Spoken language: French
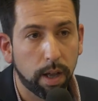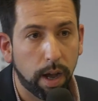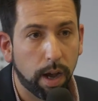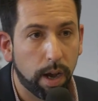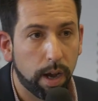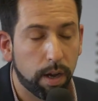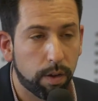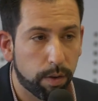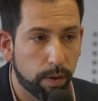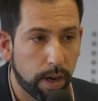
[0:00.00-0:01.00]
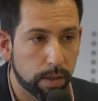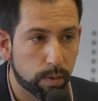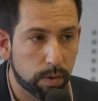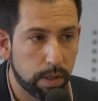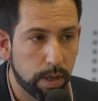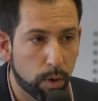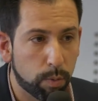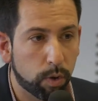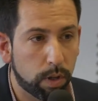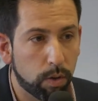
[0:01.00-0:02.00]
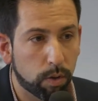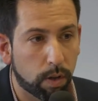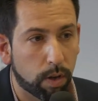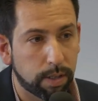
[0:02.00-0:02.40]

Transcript: à associer, à augmenter notre